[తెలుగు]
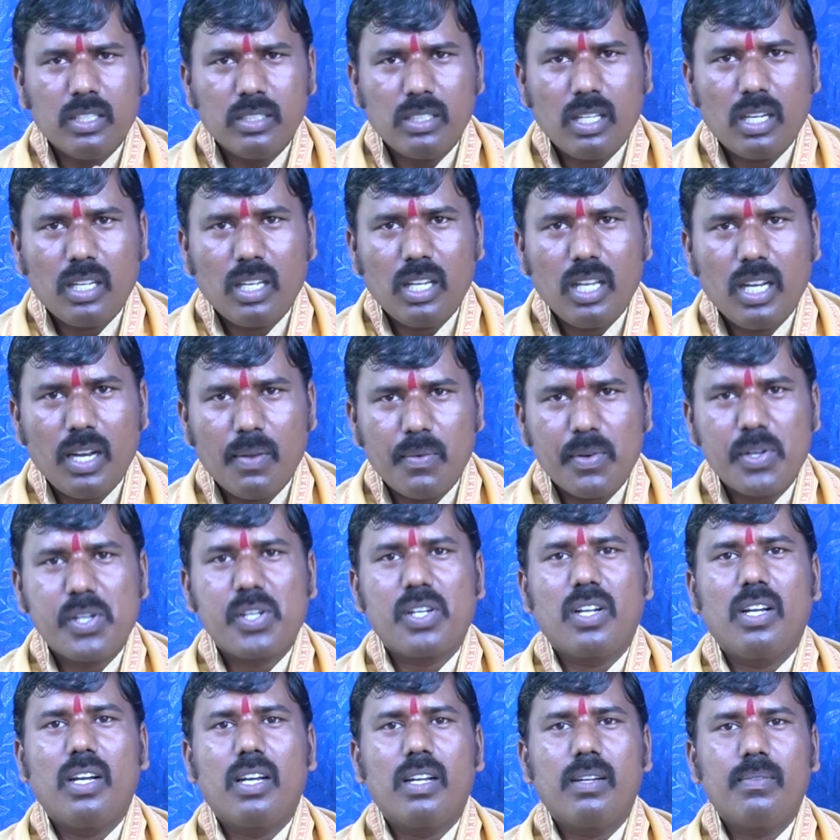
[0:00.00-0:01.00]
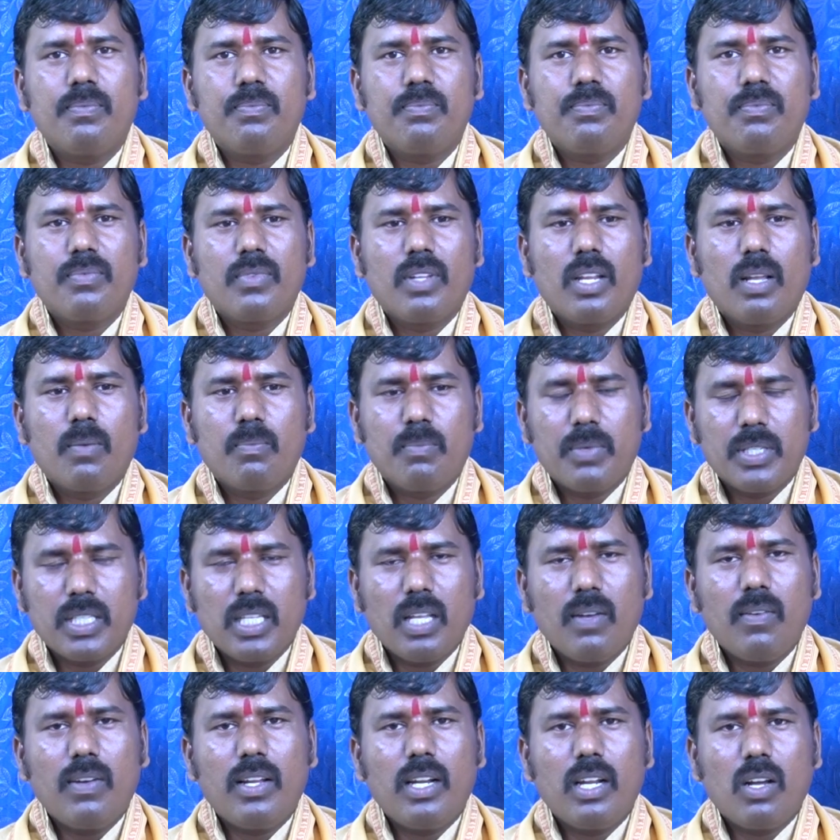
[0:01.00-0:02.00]
అందరికీ నమస్కారం
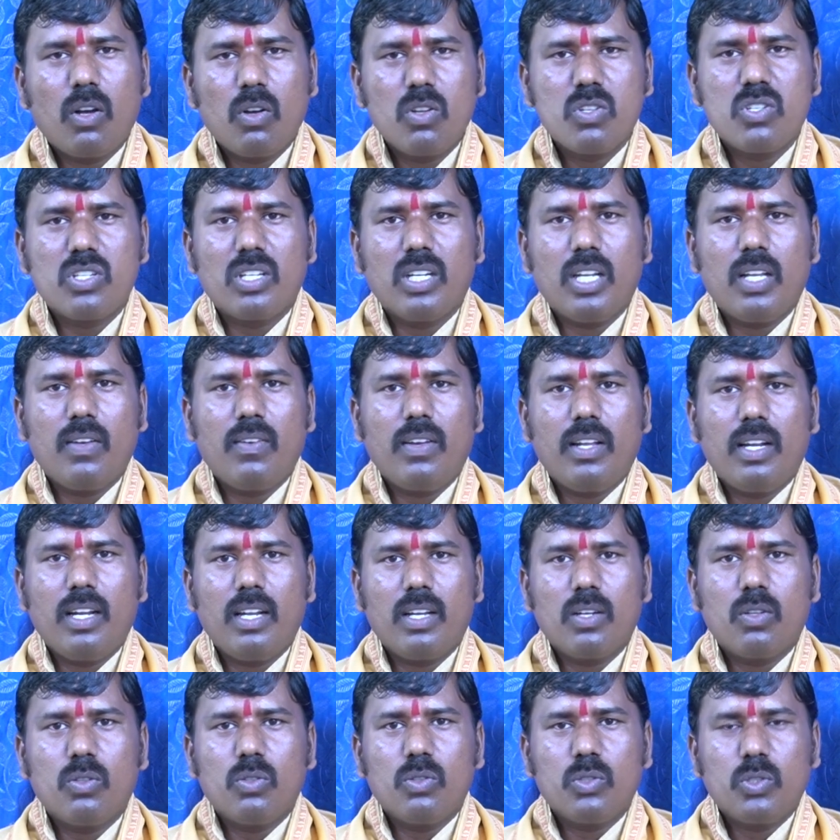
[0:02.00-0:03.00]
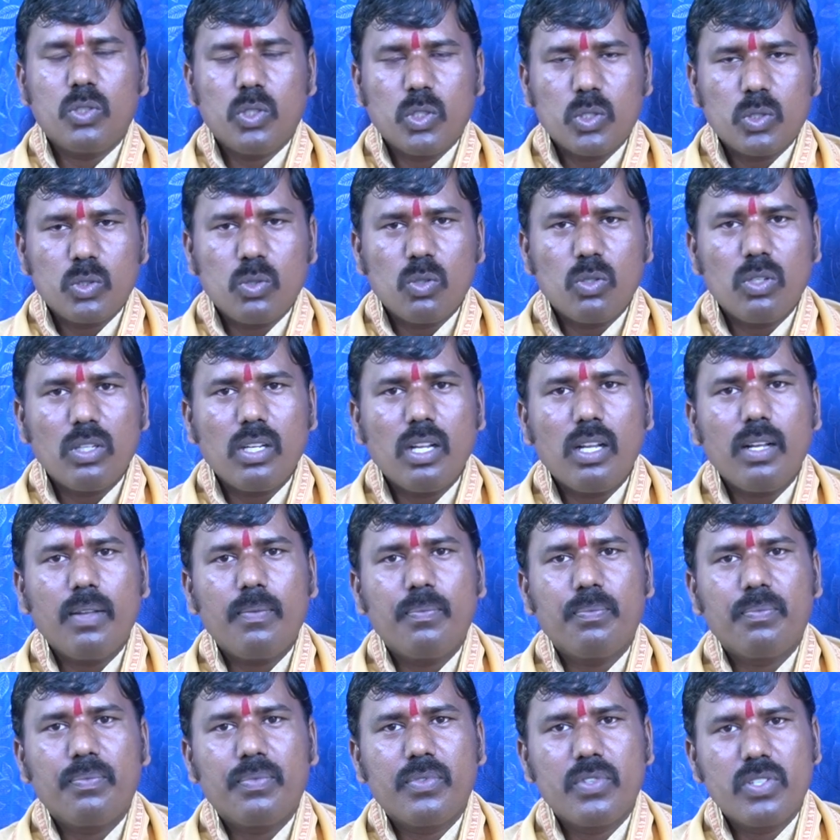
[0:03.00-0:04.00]
పెద్దవాళ్ళకు చిన్నవాళ్ళకు చూస్తున్న
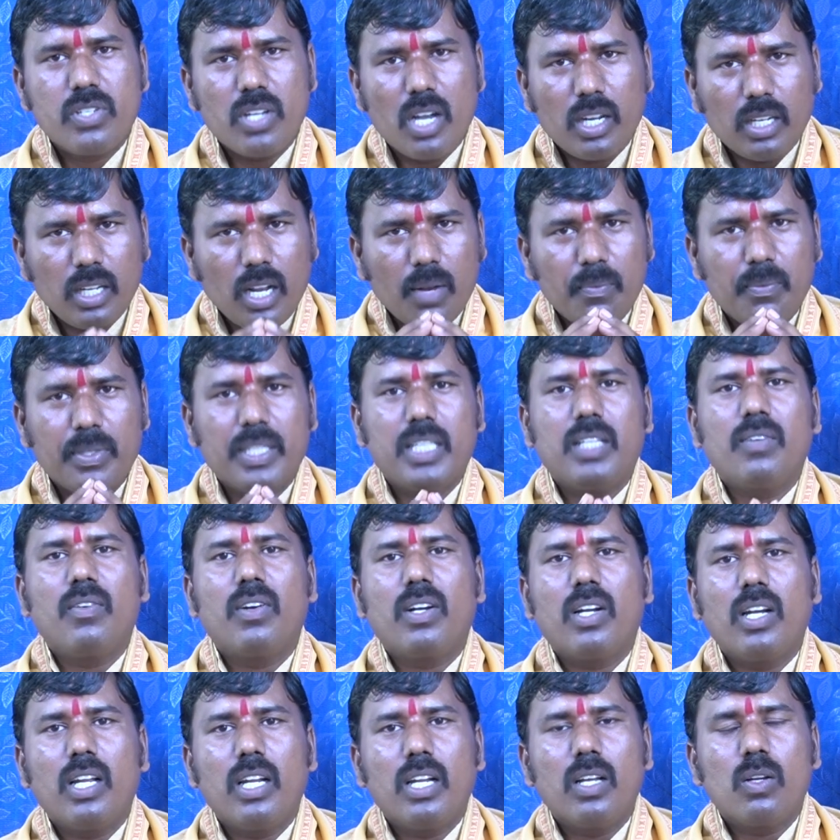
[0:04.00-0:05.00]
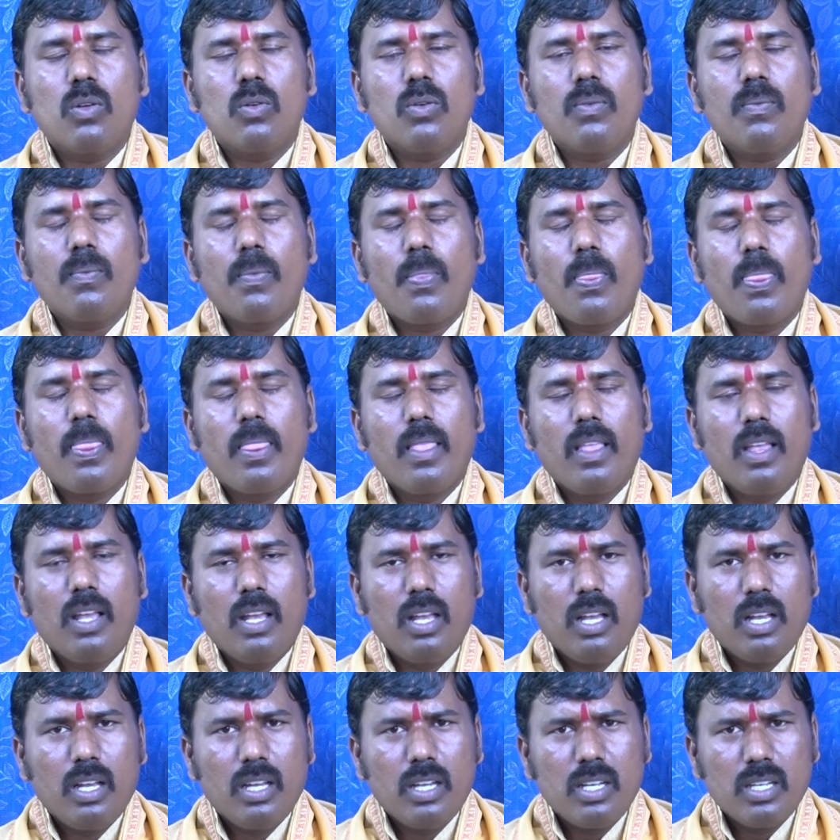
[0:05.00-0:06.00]
ఛానల్ ప్రతి ఒక్కళ్ళకు
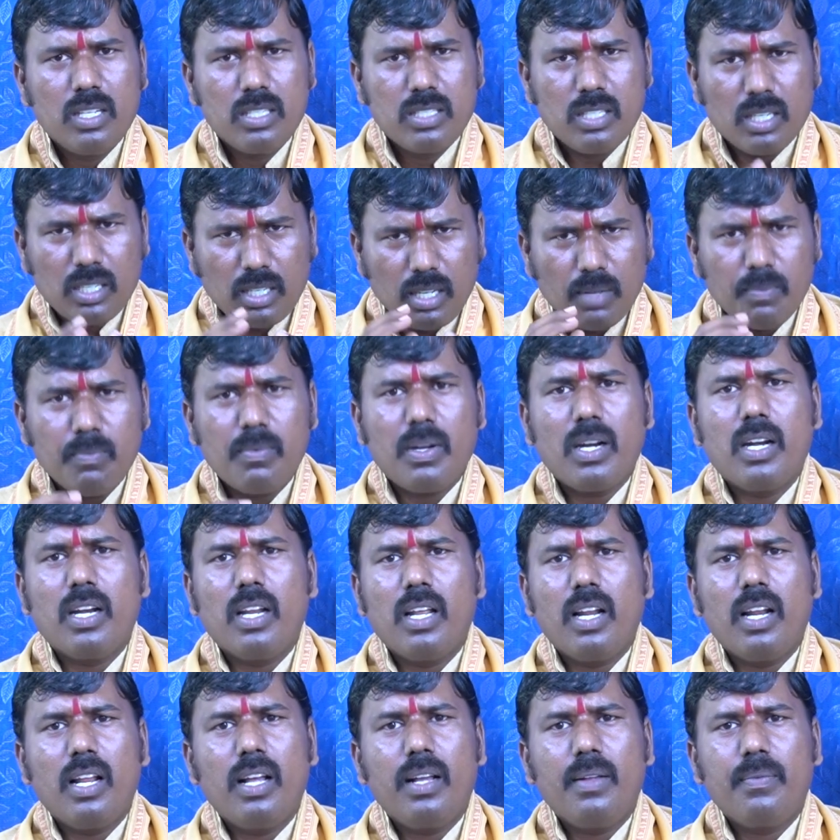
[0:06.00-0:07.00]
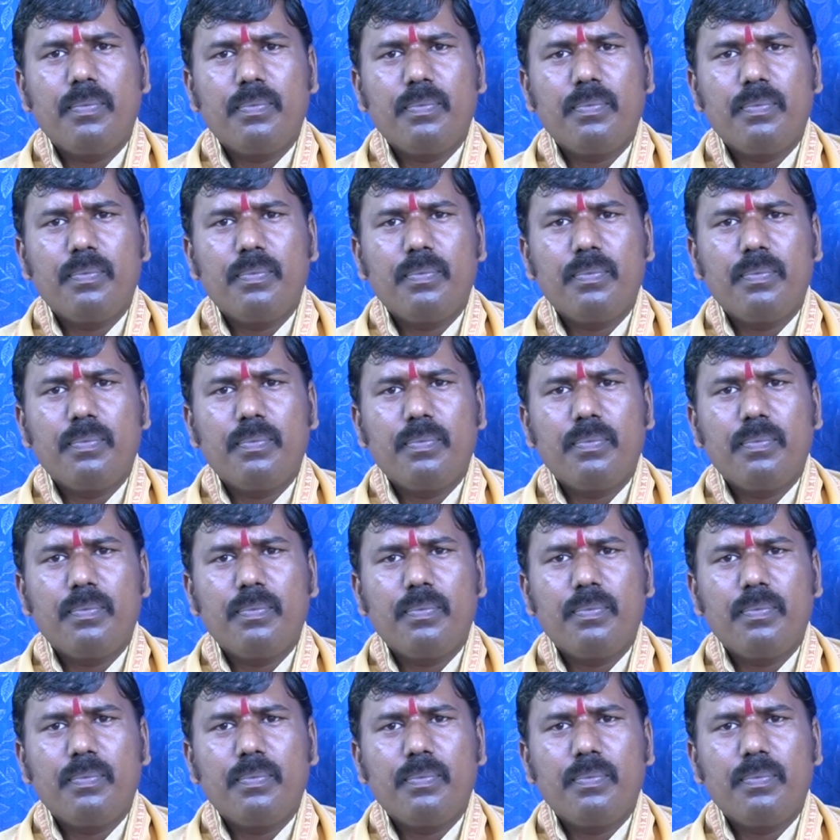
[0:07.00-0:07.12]
సెప్టెంబర్ నెల